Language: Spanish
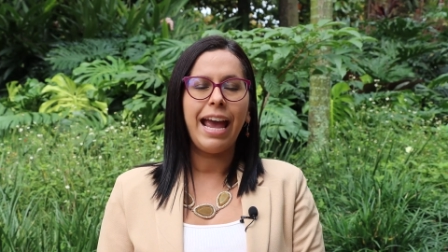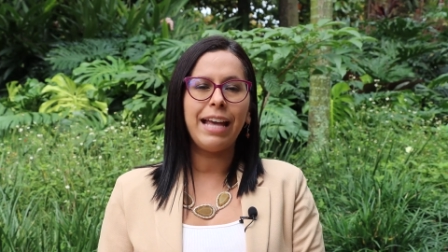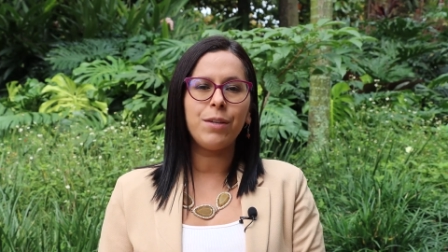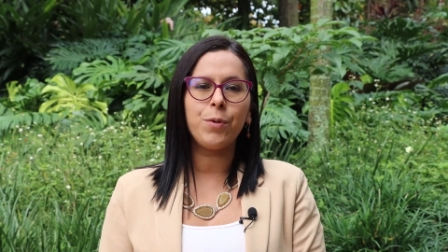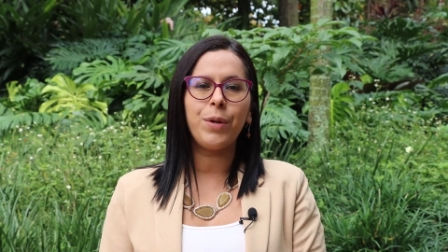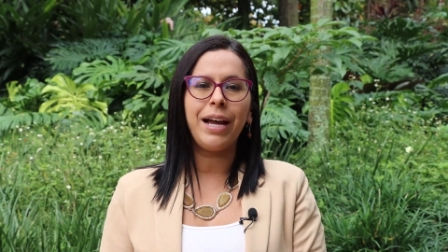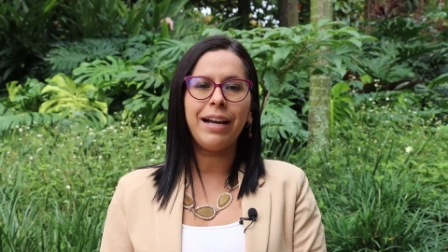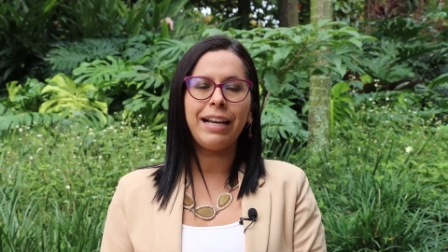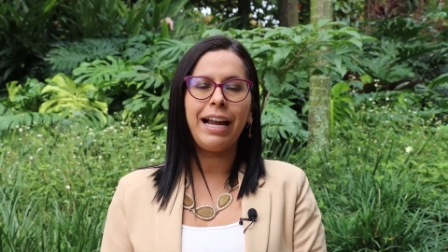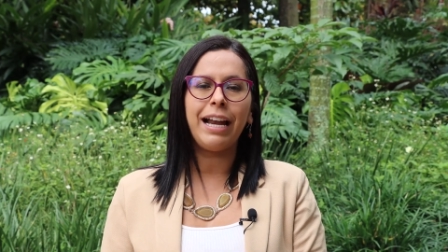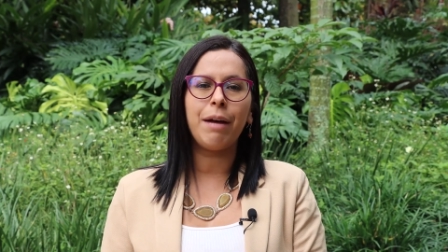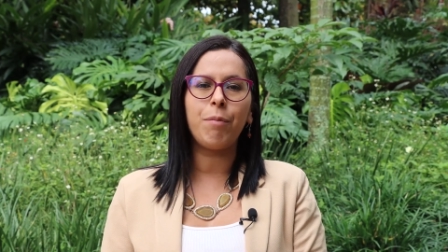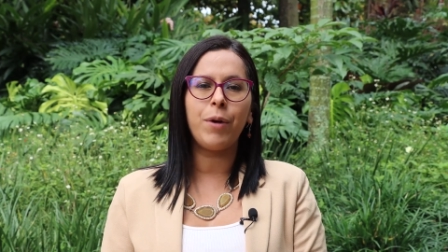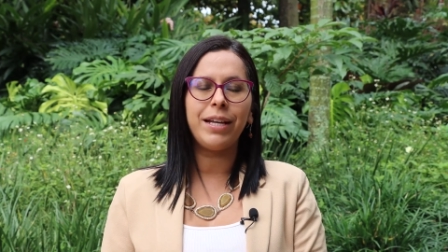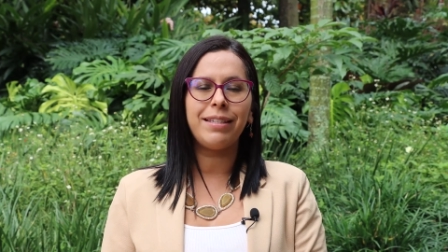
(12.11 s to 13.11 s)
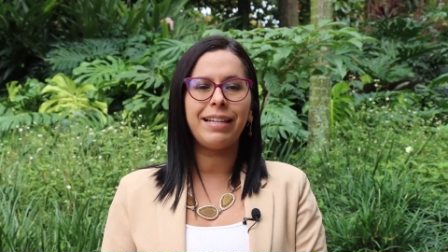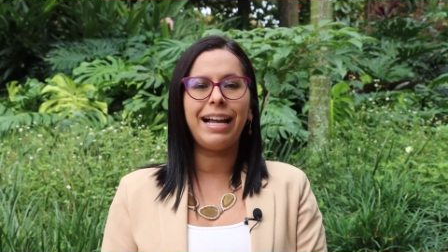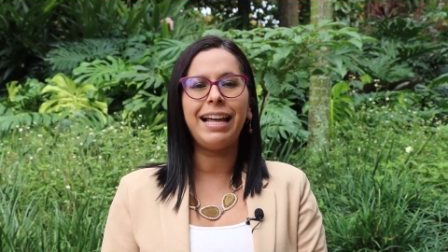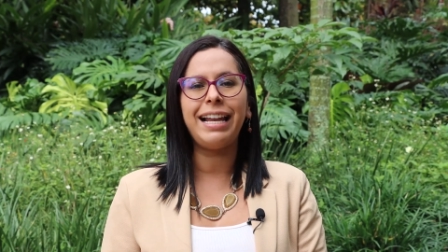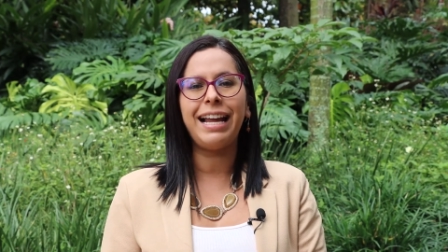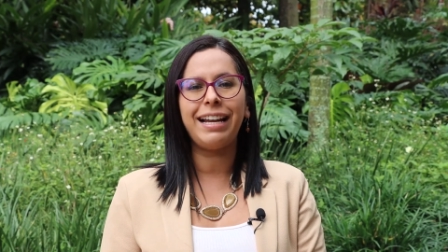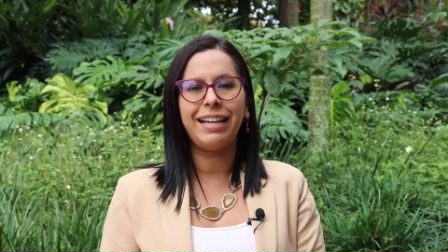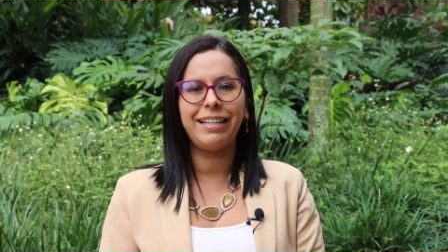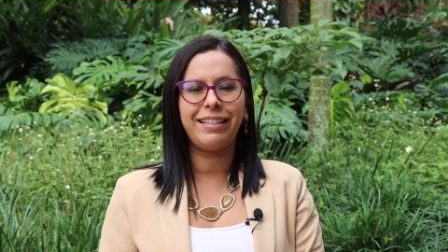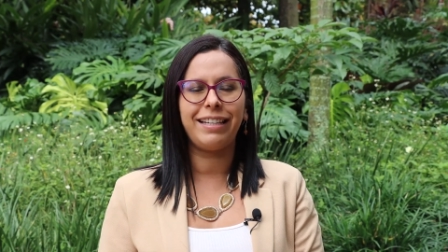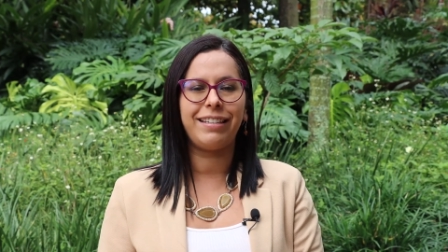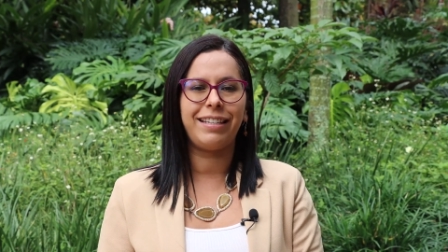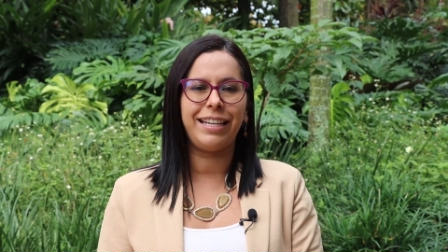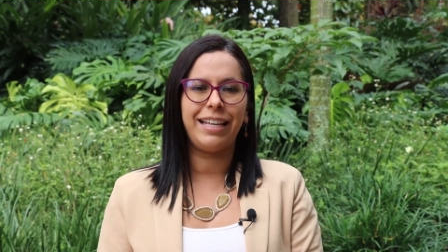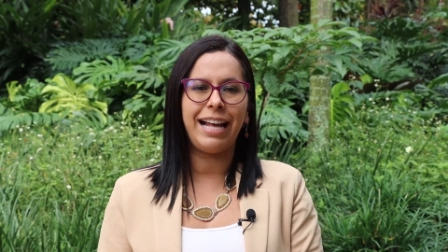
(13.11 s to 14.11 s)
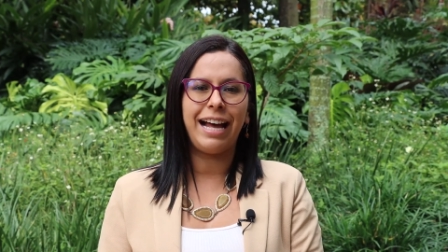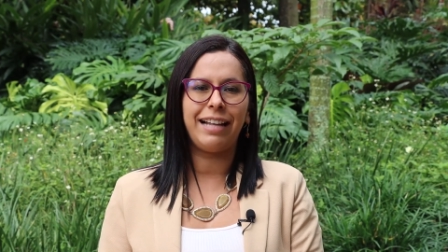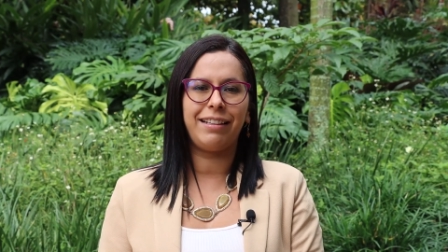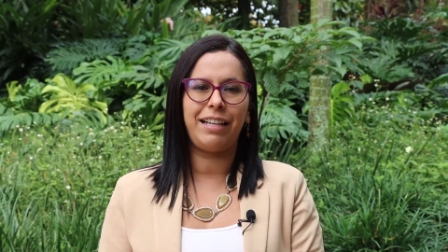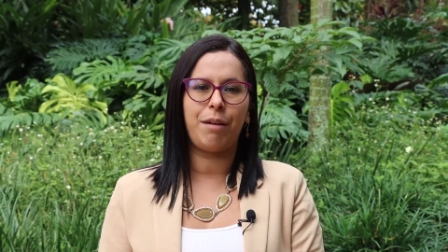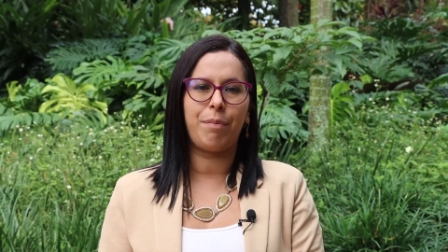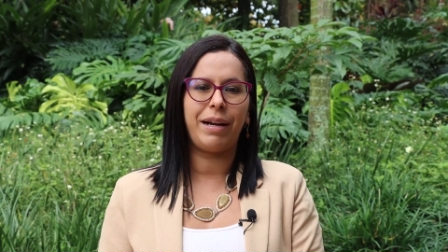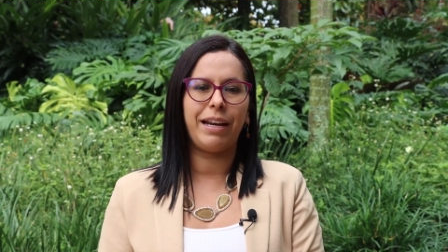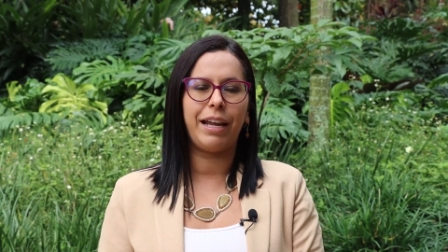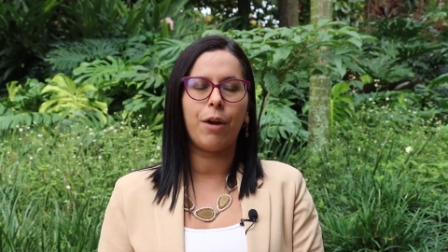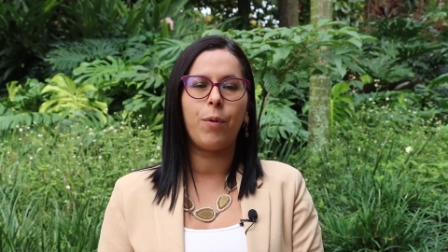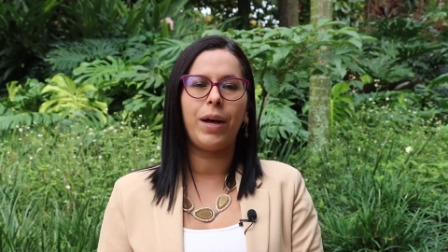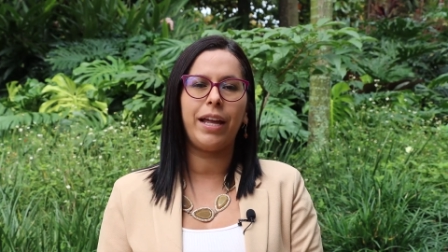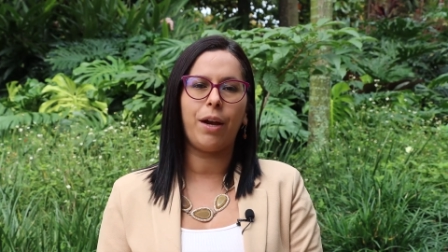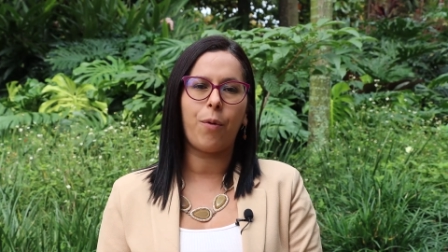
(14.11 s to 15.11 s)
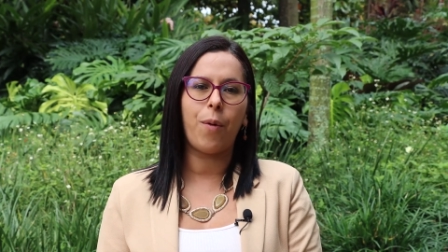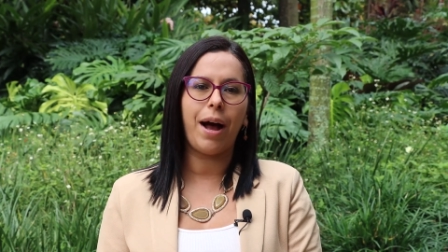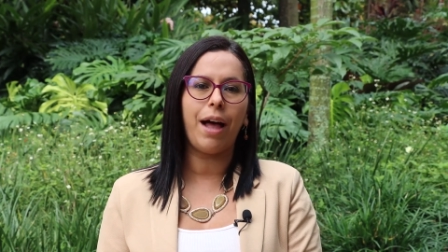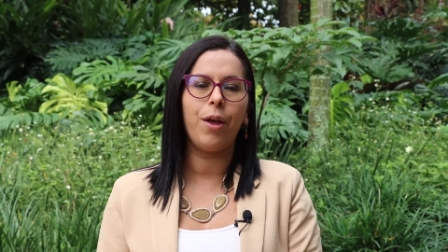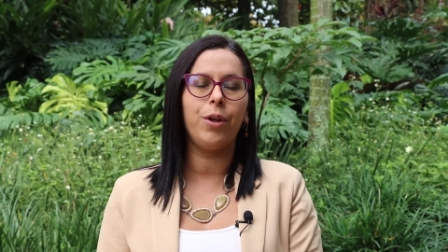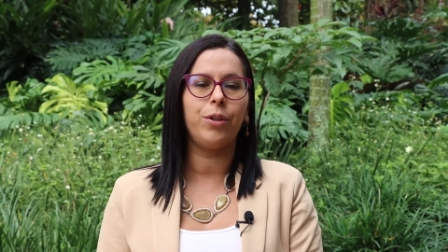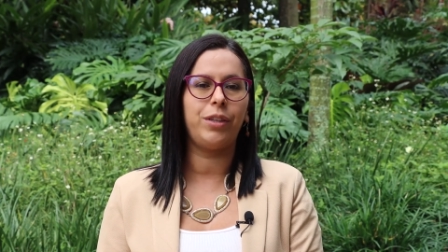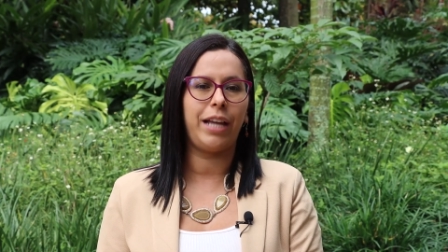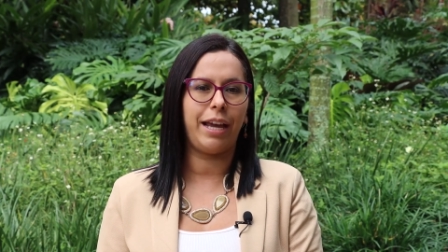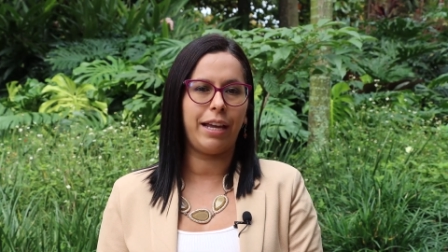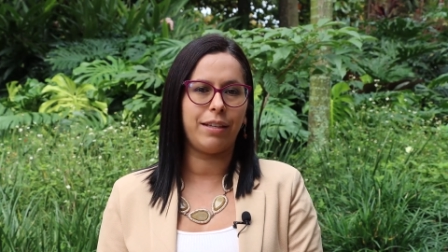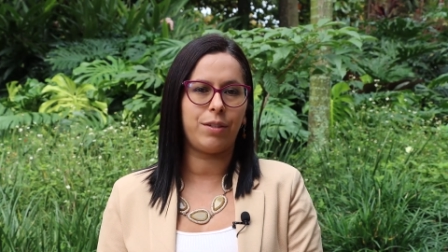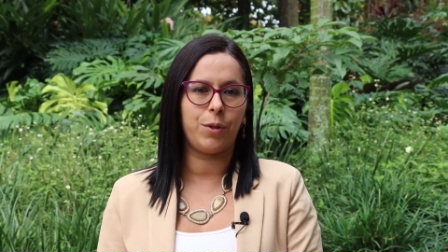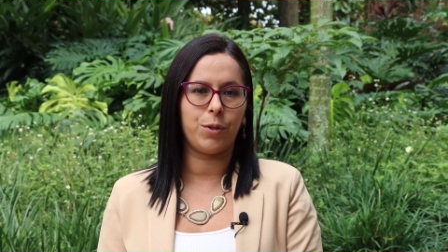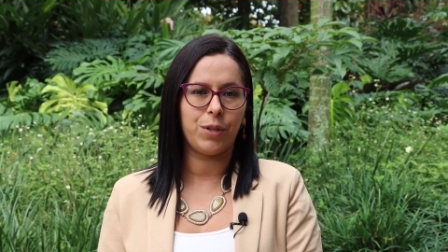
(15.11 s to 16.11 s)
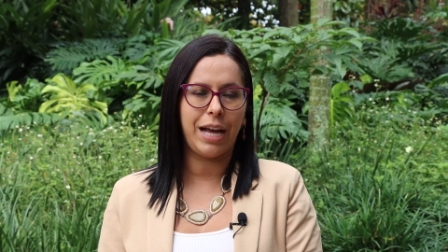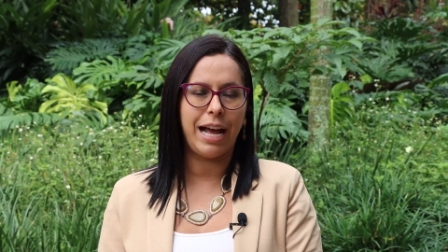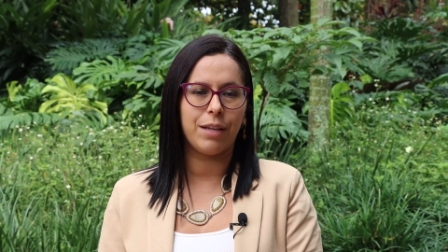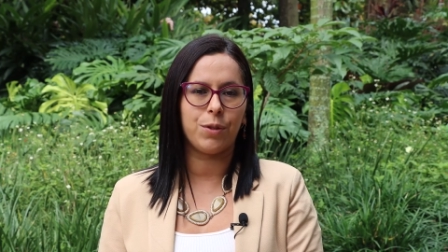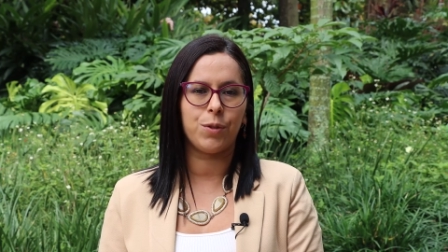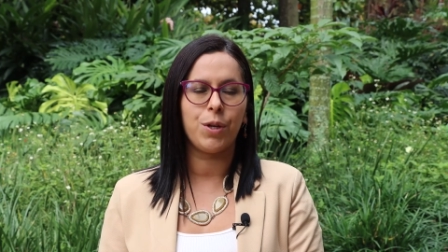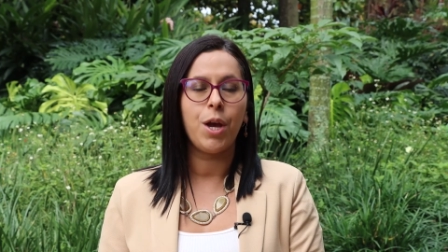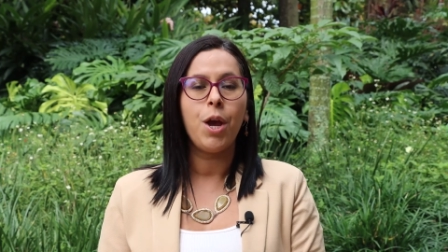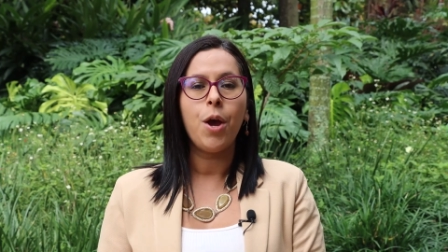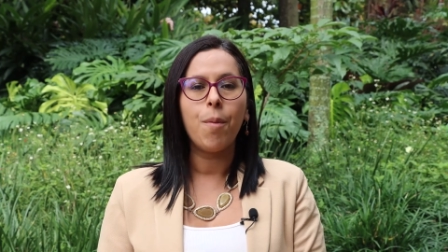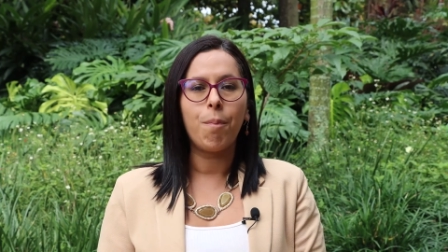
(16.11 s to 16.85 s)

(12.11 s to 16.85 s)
es una clara muestra de la necesidad del manejo adecuado de estos casos.